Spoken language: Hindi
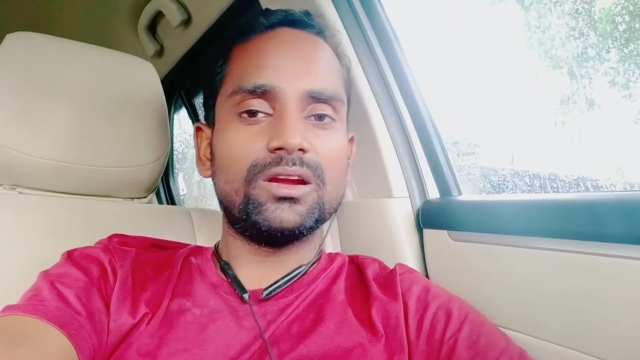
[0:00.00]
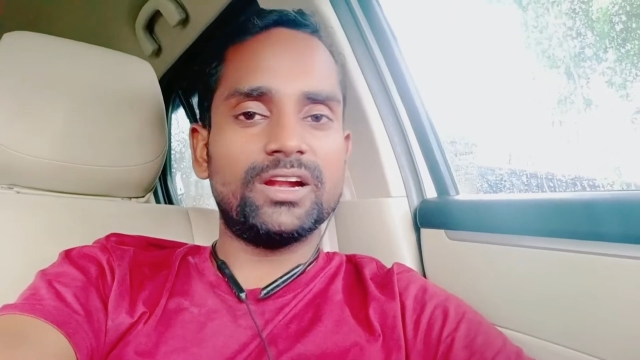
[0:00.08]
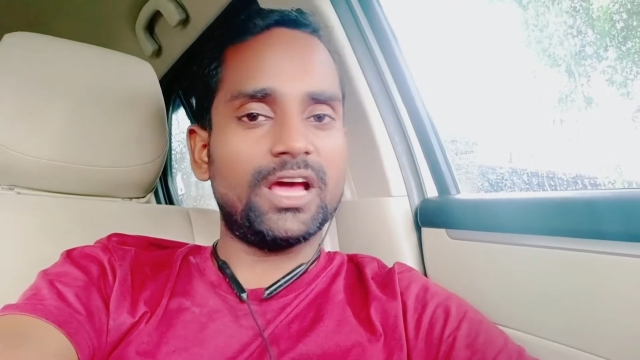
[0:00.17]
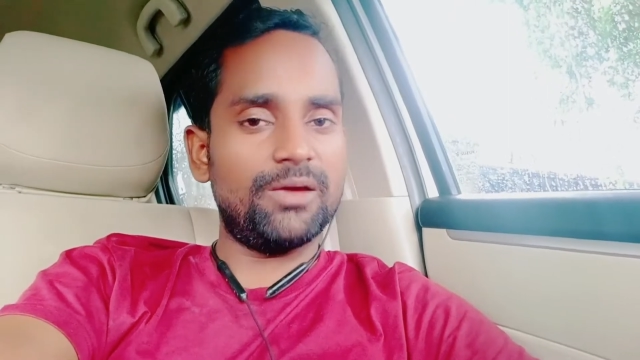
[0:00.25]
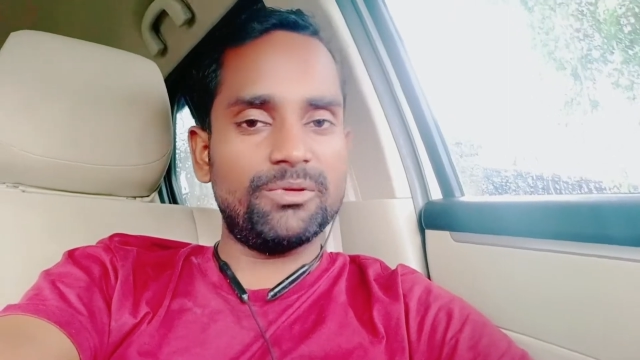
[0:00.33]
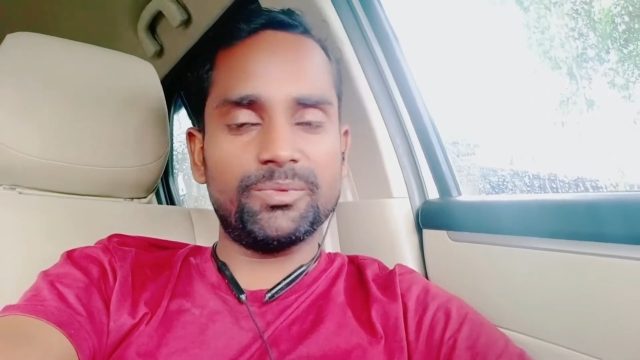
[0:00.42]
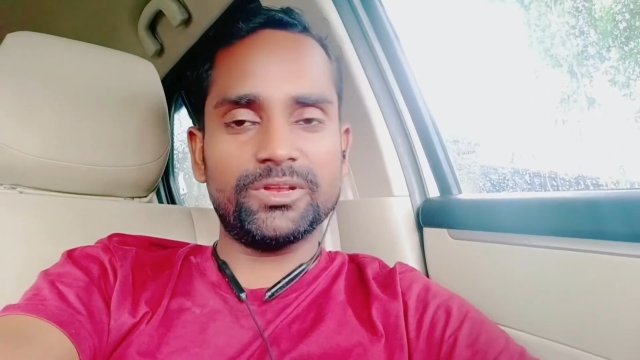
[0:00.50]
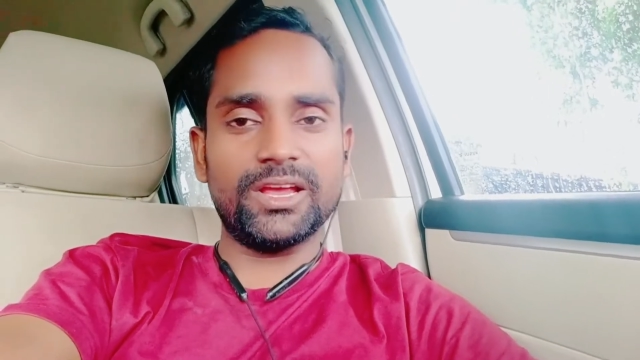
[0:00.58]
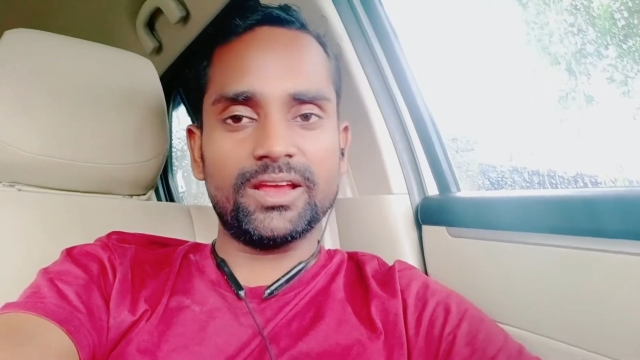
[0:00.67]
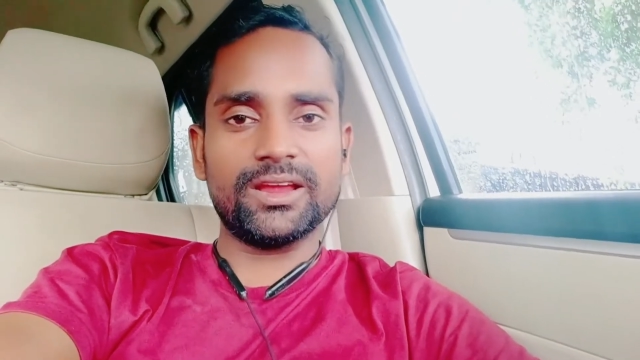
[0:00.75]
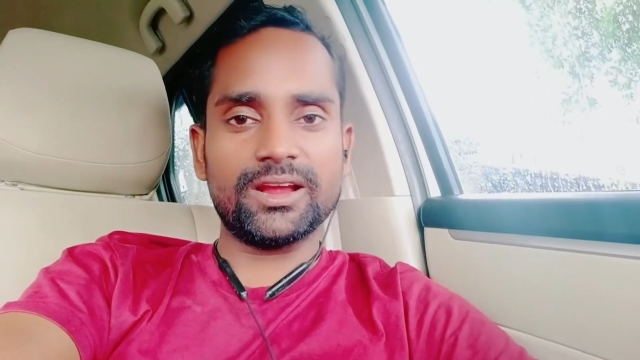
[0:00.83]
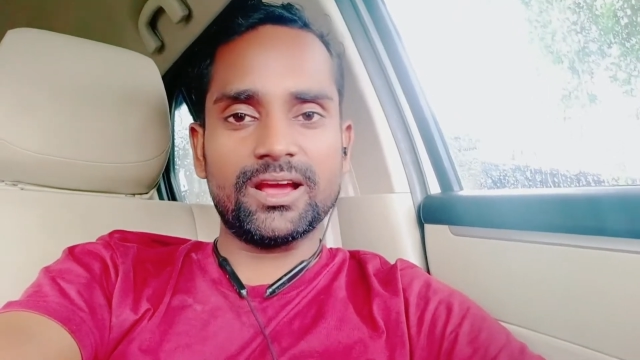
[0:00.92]
ढाबे पे
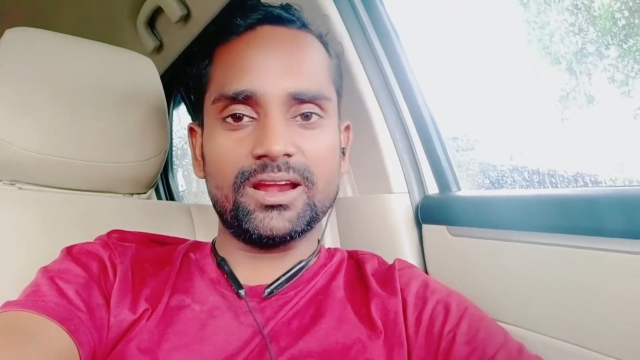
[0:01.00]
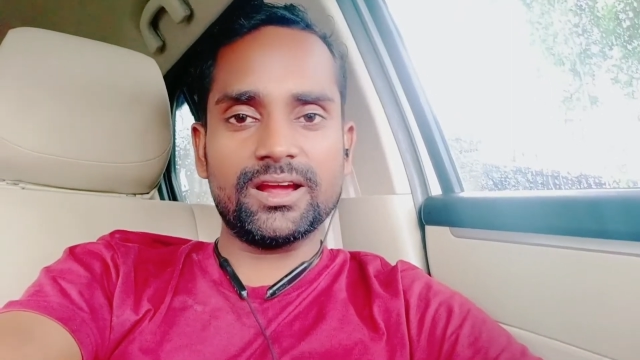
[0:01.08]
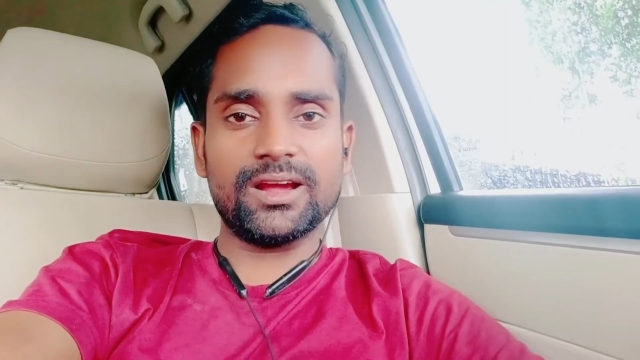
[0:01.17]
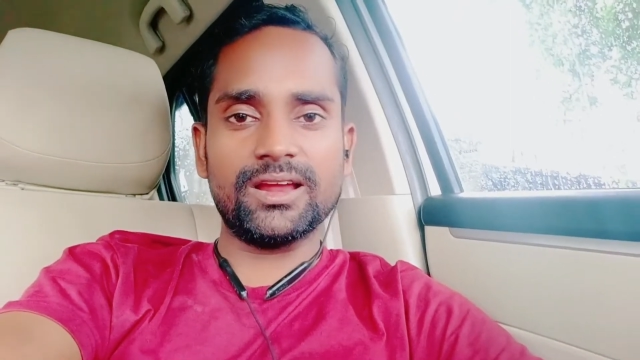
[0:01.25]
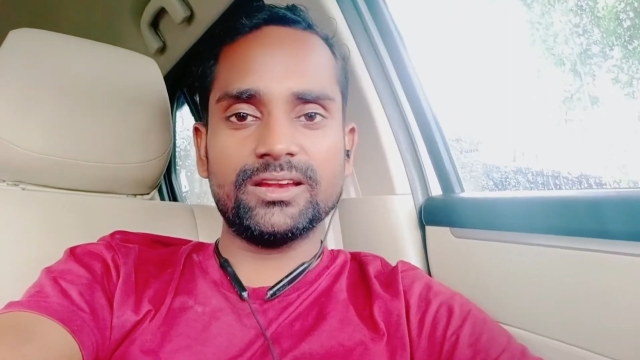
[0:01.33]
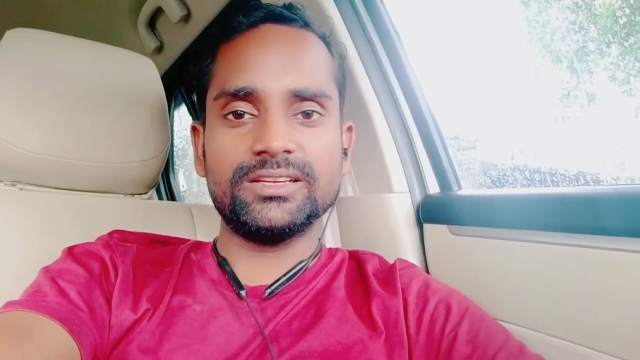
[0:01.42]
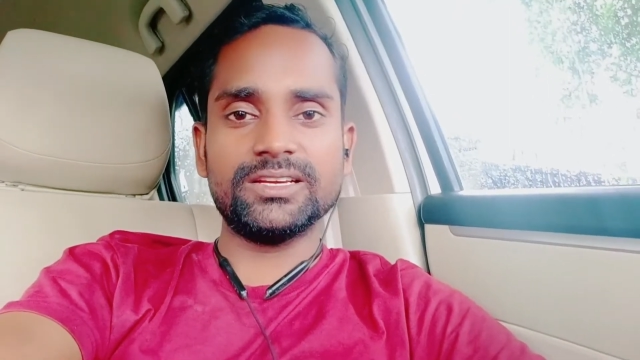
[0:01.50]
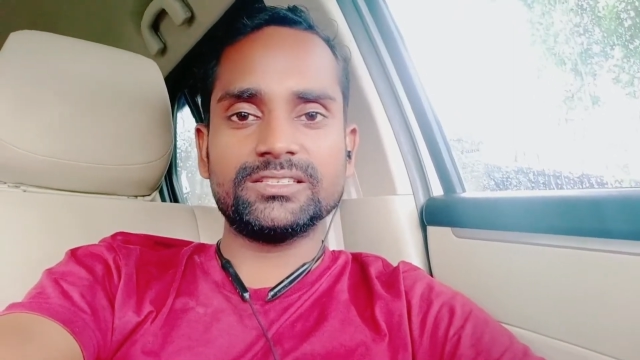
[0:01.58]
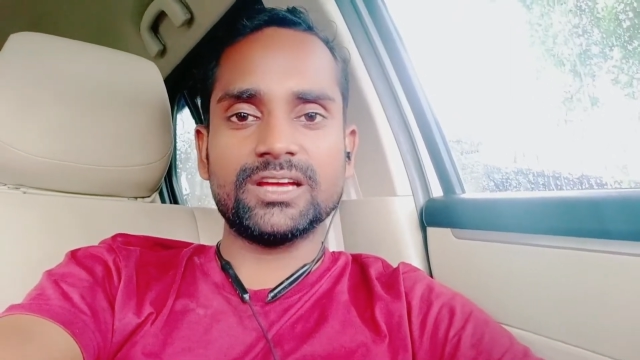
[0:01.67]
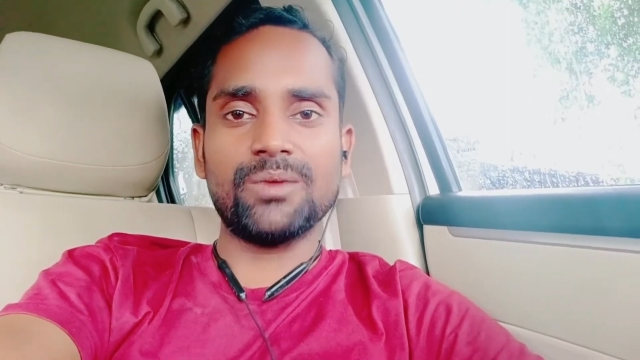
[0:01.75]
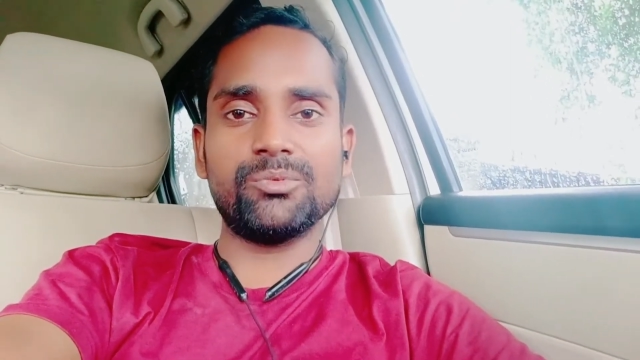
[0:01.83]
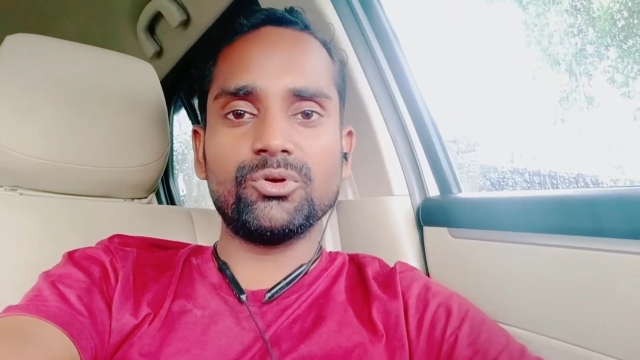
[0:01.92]
जाएंगे खाना खाने जैसे
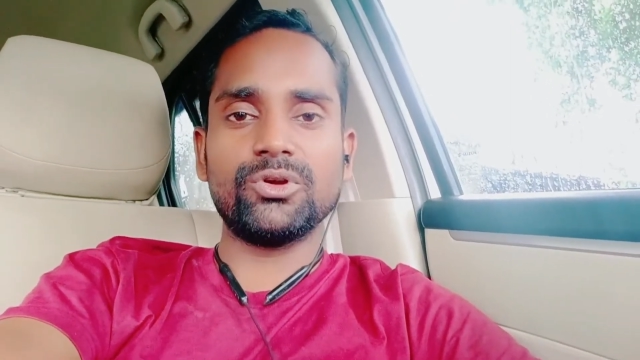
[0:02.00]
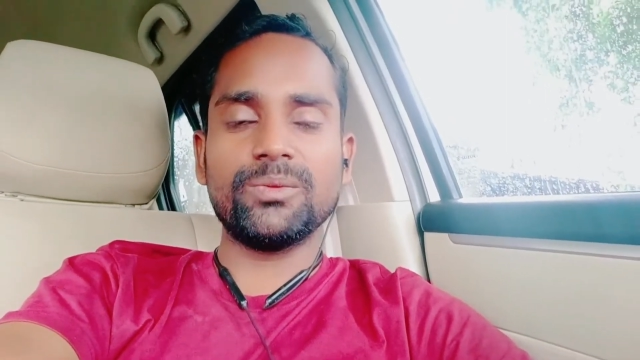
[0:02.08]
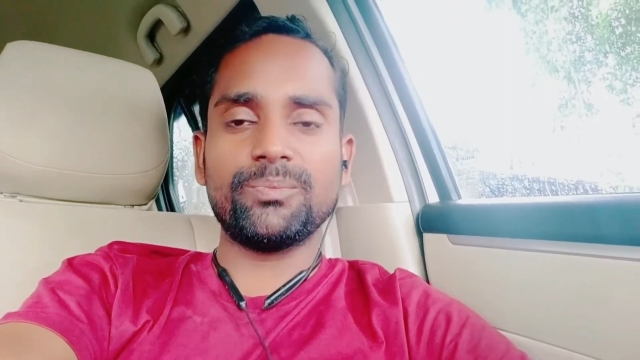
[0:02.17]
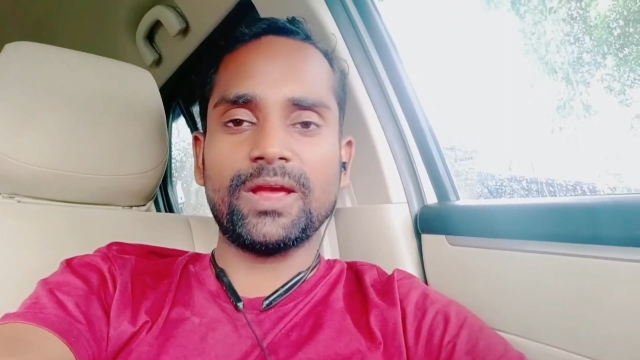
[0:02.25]
आप लोगों ने